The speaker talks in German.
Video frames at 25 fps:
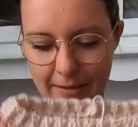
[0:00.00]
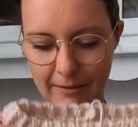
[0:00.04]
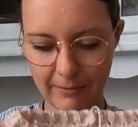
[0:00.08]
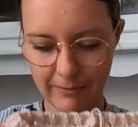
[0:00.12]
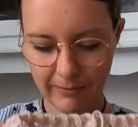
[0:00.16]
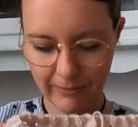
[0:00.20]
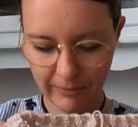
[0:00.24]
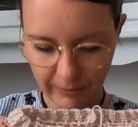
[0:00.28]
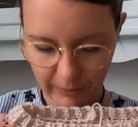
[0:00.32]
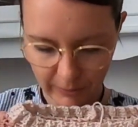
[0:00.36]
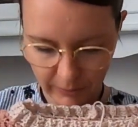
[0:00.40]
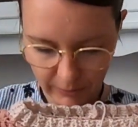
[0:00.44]

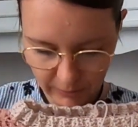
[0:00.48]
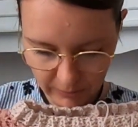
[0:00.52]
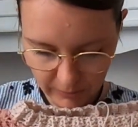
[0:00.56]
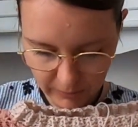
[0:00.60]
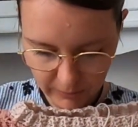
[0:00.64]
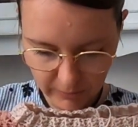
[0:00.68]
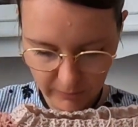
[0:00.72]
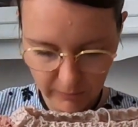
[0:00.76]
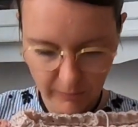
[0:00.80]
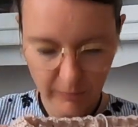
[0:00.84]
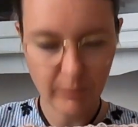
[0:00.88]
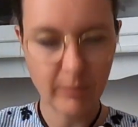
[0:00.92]
Video
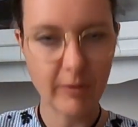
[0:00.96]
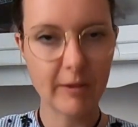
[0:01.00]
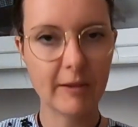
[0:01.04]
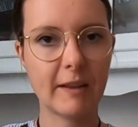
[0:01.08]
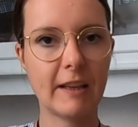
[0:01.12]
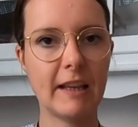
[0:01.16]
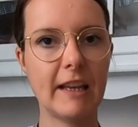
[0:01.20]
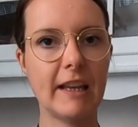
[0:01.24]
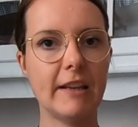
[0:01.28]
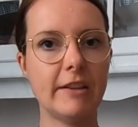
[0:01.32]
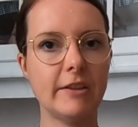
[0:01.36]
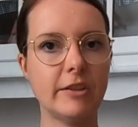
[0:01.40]
übers
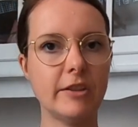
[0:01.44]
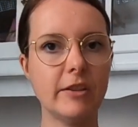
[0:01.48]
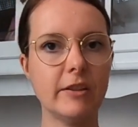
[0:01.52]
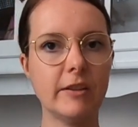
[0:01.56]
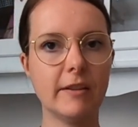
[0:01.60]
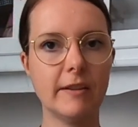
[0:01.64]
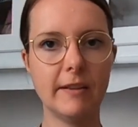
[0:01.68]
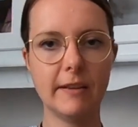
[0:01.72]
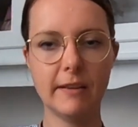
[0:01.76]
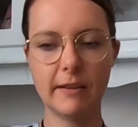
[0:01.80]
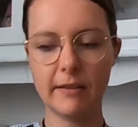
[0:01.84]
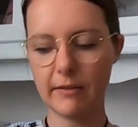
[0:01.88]
Kleidchen
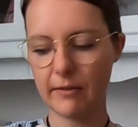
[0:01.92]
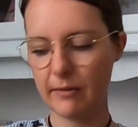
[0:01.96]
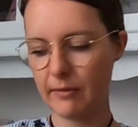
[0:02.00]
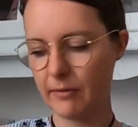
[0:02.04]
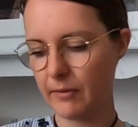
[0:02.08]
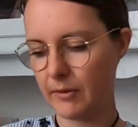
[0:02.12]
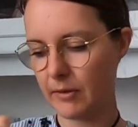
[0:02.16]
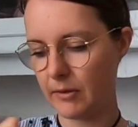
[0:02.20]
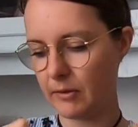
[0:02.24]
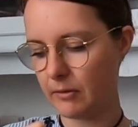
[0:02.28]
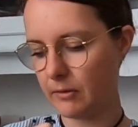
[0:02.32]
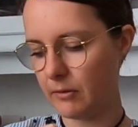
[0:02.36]
ziehen.
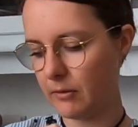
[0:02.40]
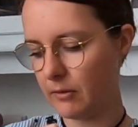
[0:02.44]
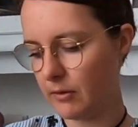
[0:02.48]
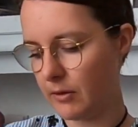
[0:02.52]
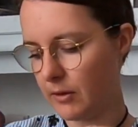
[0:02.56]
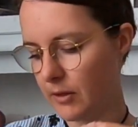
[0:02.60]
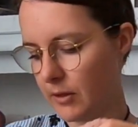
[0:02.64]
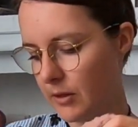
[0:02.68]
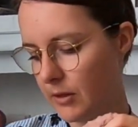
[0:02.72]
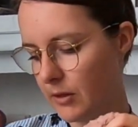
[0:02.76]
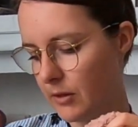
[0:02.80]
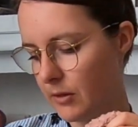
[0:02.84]
Ne?
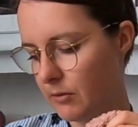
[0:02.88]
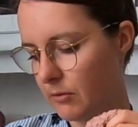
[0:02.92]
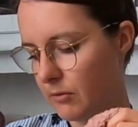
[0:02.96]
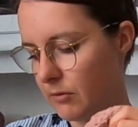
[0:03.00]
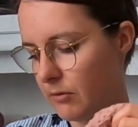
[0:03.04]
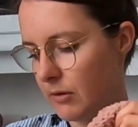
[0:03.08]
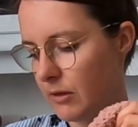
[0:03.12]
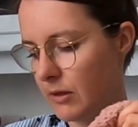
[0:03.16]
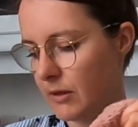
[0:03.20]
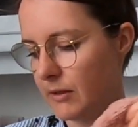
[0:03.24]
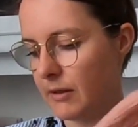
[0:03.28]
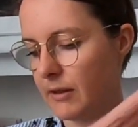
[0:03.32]
Und
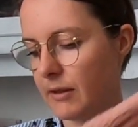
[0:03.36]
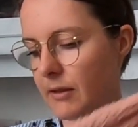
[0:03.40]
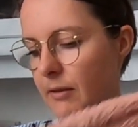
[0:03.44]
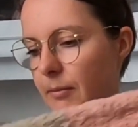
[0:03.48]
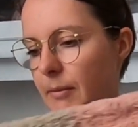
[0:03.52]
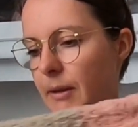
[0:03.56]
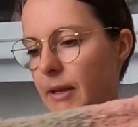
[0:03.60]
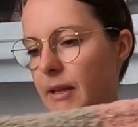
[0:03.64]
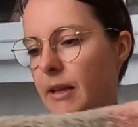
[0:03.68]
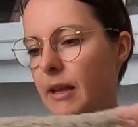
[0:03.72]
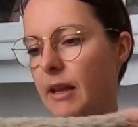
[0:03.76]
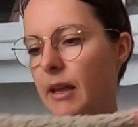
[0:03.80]
da ist jetzt
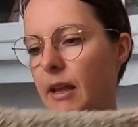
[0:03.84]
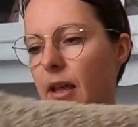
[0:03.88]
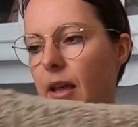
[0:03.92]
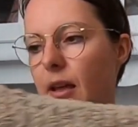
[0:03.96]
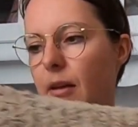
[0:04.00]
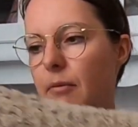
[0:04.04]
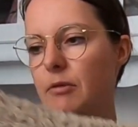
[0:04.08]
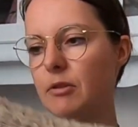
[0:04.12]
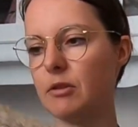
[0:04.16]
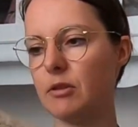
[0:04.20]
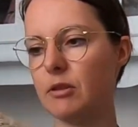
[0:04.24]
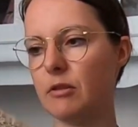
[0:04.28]
mein
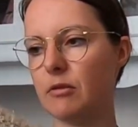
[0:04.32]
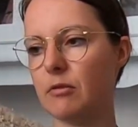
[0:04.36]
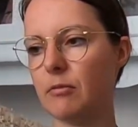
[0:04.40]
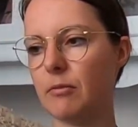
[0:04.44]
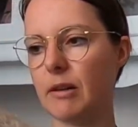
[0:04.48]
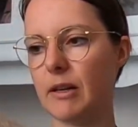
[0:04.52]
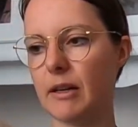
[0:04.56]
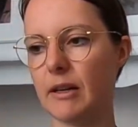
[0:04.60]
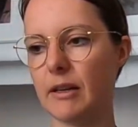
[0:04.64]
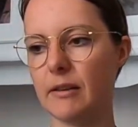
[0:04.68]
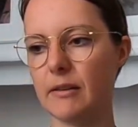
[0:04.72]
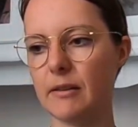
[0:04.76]
Ärmelchen Nummer
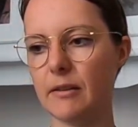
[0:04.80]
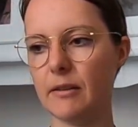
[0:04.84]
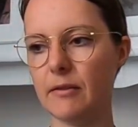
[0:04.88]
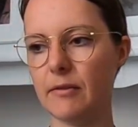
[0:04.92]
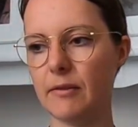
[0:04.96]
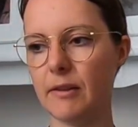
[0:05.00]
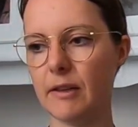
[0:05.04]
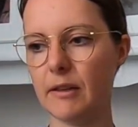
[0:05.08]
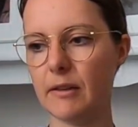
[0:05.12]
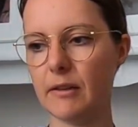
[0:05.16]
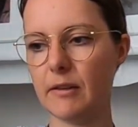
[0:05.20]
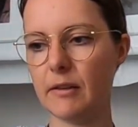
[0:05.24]
1 ist
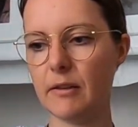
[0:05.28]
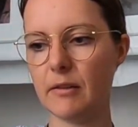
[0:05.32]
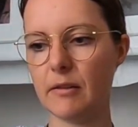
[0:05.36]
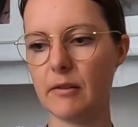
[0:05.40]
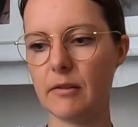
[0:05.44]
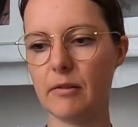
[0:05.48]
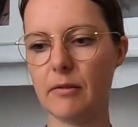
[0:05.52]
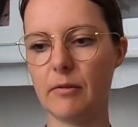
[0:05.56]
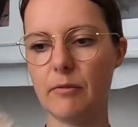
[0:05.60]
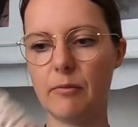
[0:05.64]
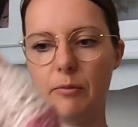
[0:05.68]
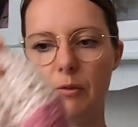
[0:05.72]
fertig
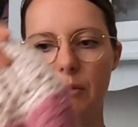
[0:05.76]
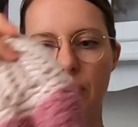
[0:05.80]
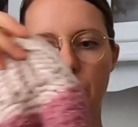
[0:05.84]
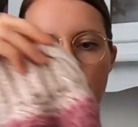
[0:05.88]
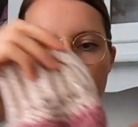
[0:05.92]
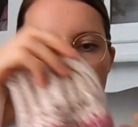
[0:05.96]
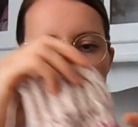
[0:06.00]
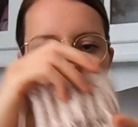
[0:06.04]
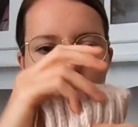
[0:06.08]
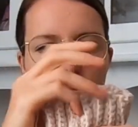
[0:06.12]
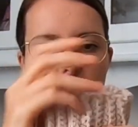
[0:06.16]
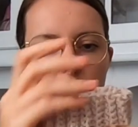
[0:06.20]
mit
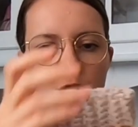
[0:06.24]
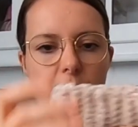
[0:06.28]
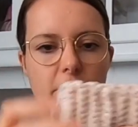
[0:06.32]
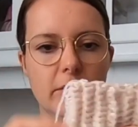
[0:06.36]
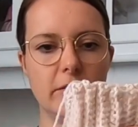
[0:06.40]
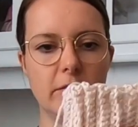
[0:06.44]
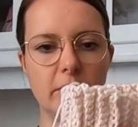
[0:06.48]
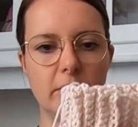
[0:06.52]
Bündchen.